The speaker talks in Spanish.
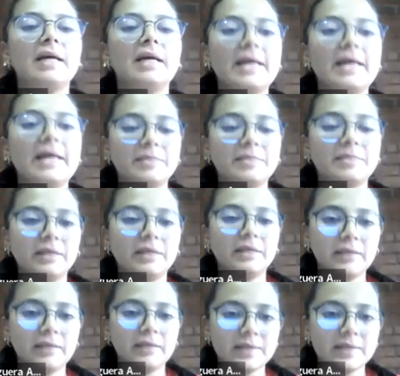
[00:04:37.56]

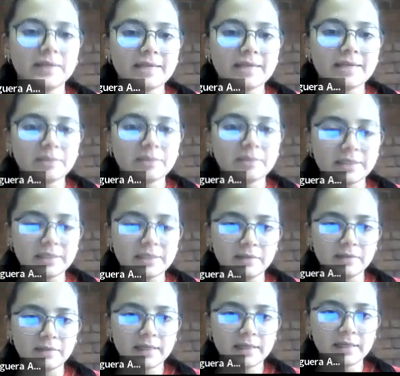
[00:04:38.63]
expectativas
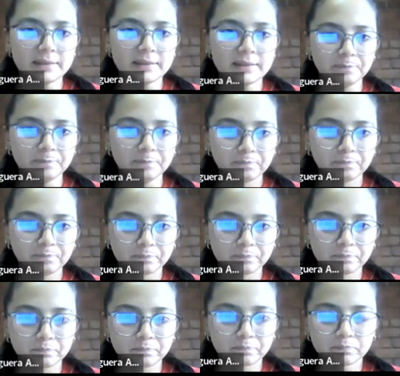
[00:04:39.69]
específicas
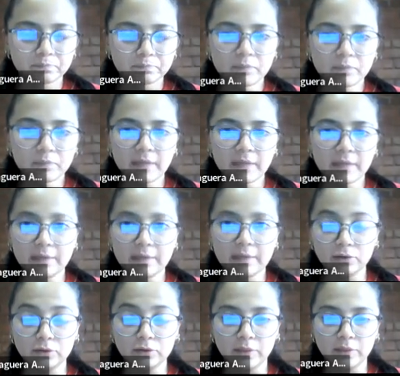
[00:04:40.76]
de los
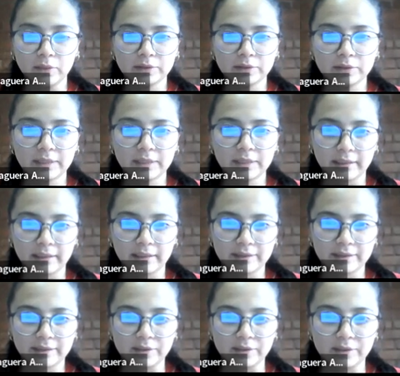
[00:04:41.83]
números eh,
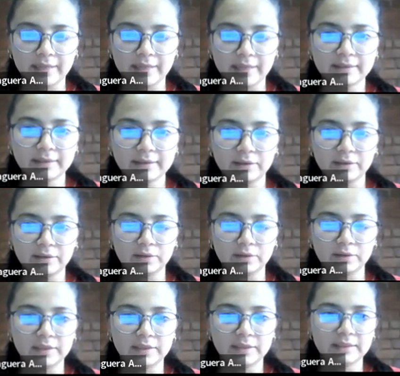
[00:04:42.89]
racionales.
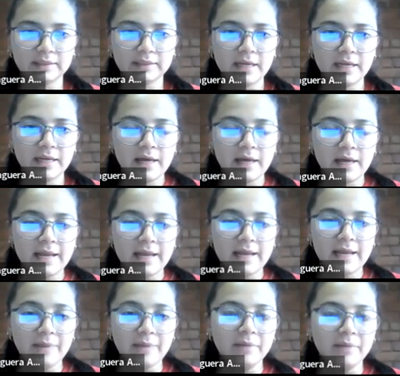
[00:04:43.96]
Entonces,
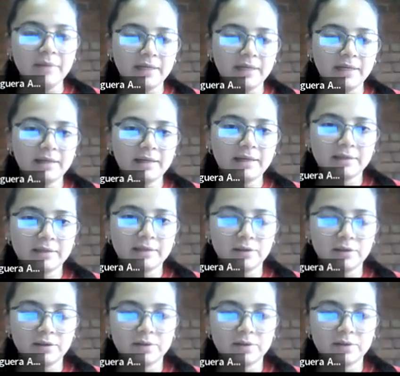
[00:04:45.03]
la primera es que los
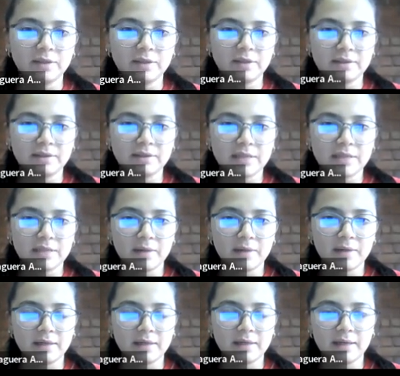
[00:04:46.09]
estudiantes
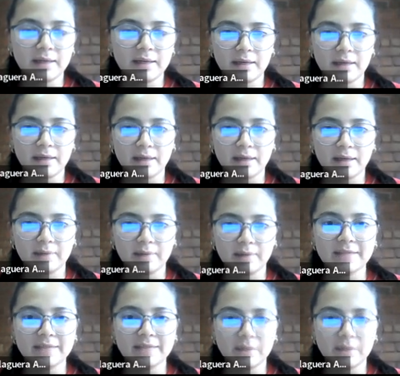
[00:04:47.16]
deben eh,
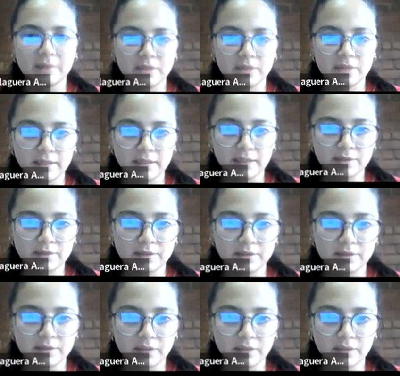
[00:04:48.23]
desarrollar el
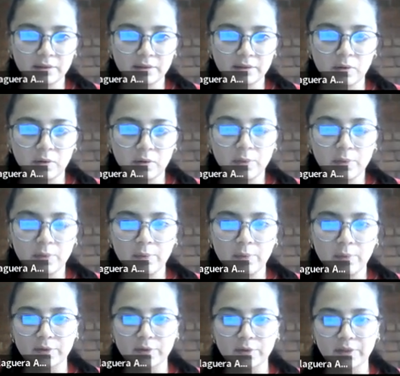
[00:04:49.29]
razonamiento
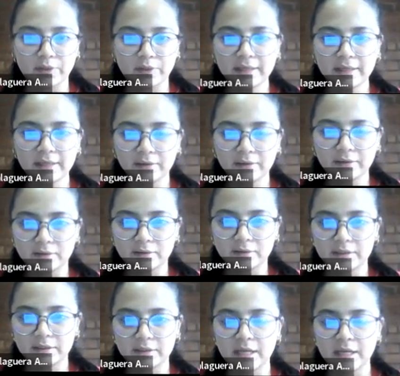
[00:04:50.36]
proporcional,
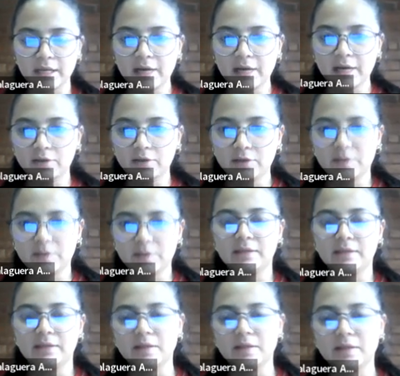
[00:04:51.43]
entonces los
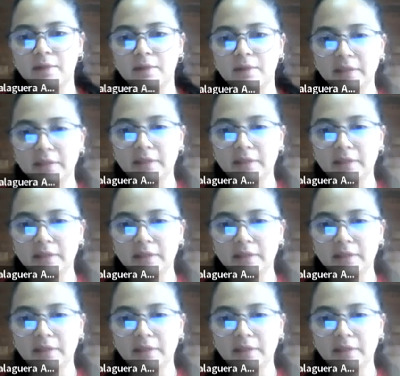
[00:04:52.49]
estudiantes deben aprender